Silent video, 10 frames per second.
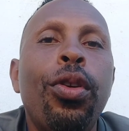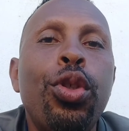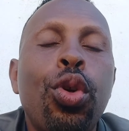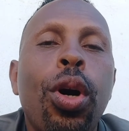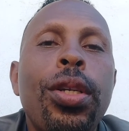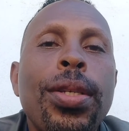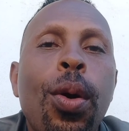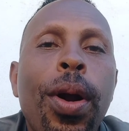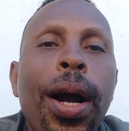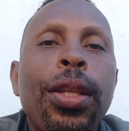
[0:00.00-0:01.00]
Jorge
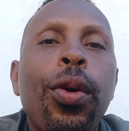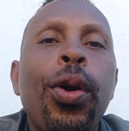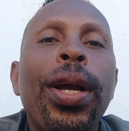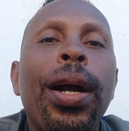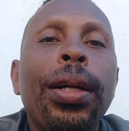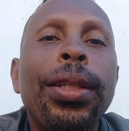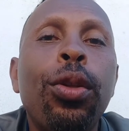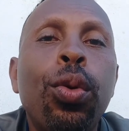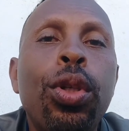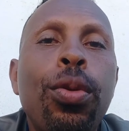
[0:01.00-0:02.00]
Salgado é o
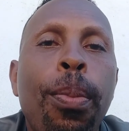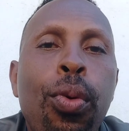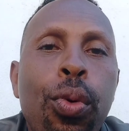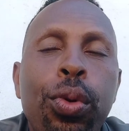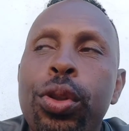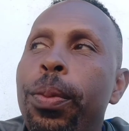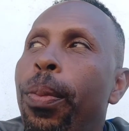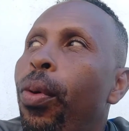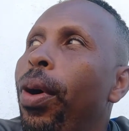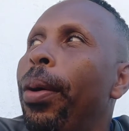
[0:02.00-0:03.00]
encantador de burros.
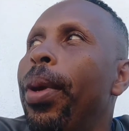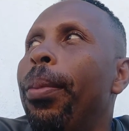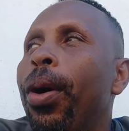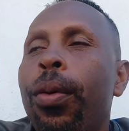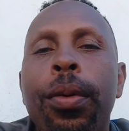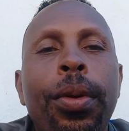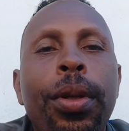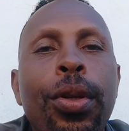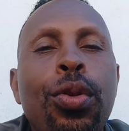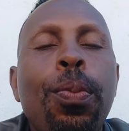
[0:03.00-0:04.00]
Porra, meu irmão.
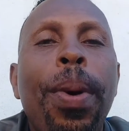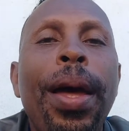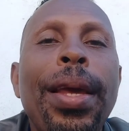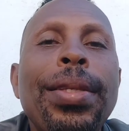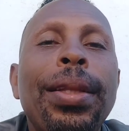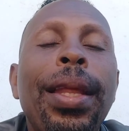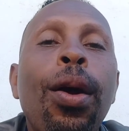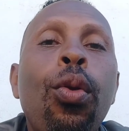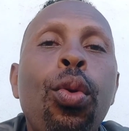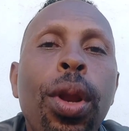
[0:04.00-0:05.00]
Isso parece até
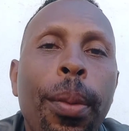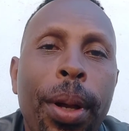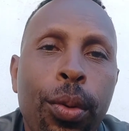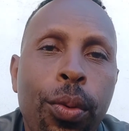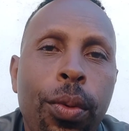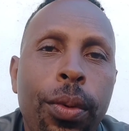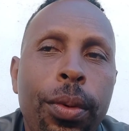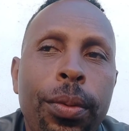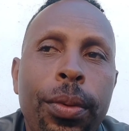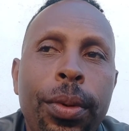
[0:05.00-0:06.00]
o Lula, mano.
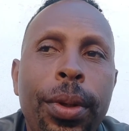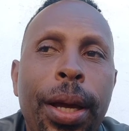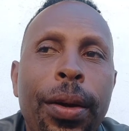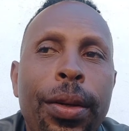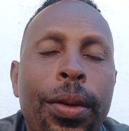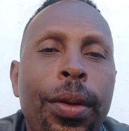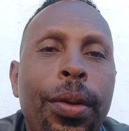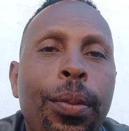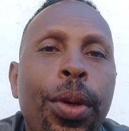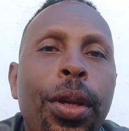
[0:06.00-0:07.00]
Né?
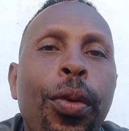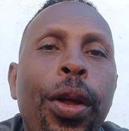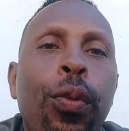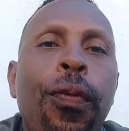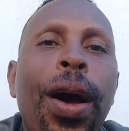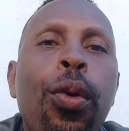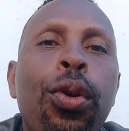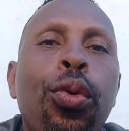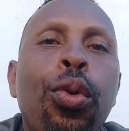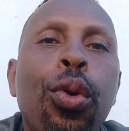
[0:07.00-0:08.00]
Porque não, é, não falam
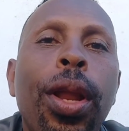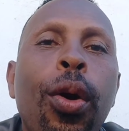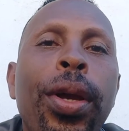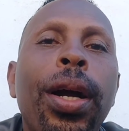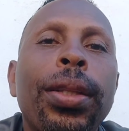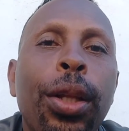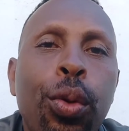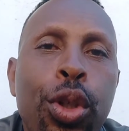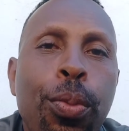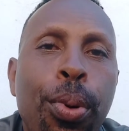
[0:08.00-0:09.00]
que o Lula é o
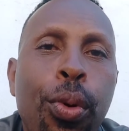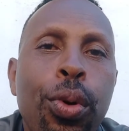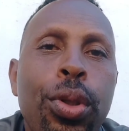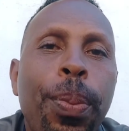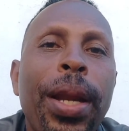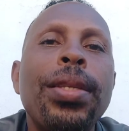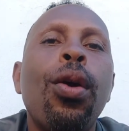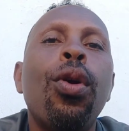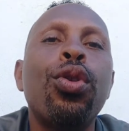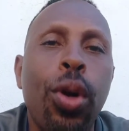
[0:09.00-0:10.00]
encantador de burros. Parece
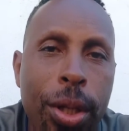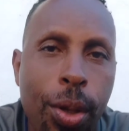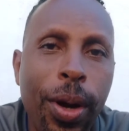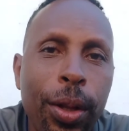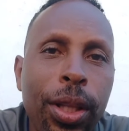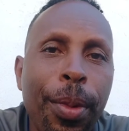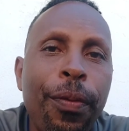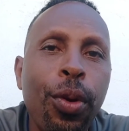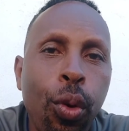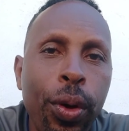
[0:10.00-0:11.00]
agora o Jorge Salgado também
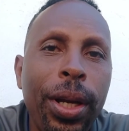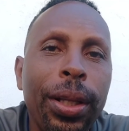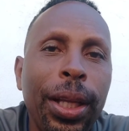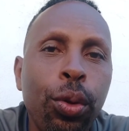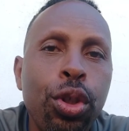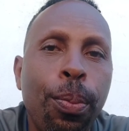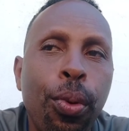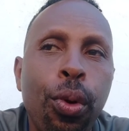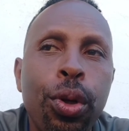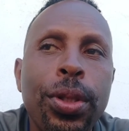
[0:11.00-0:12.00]
virou o encantador de
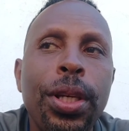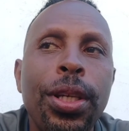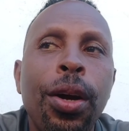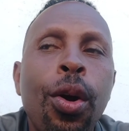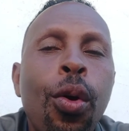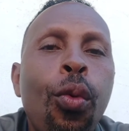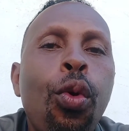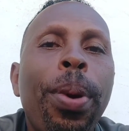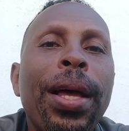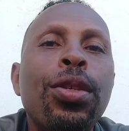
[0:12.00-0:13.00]
burros. Ou seja, o
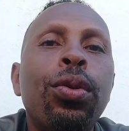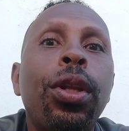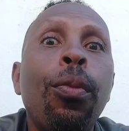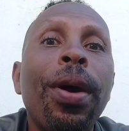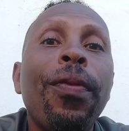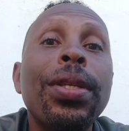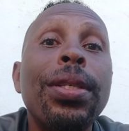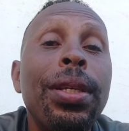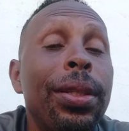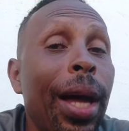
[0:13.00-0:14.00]
Brasil tem uma
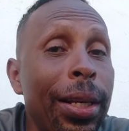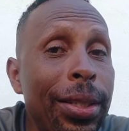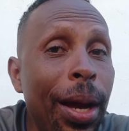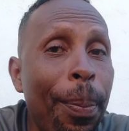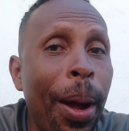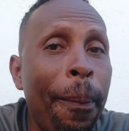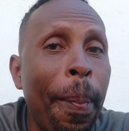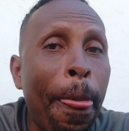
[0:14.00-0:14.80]
facilidade, rapaz,